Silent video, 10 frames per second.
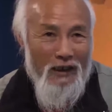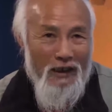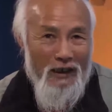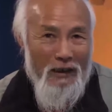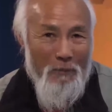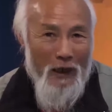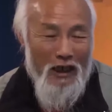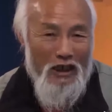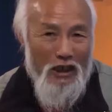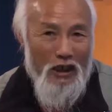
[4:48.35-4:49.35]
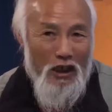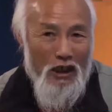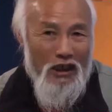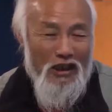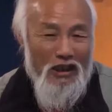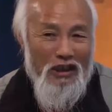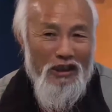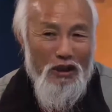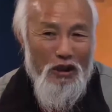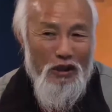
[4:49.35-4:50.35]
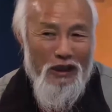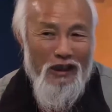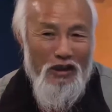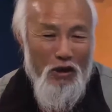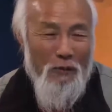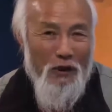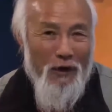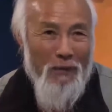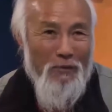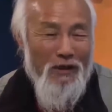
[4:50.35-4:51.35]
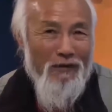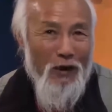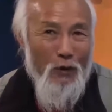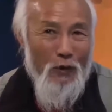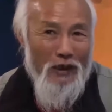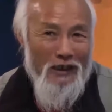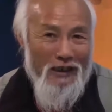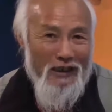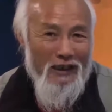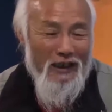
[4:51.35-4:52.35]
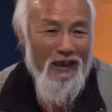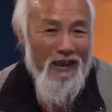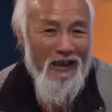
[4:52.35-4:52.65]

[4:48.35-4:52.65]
嗯，把整个的一个就是说九百万平方公里的这个，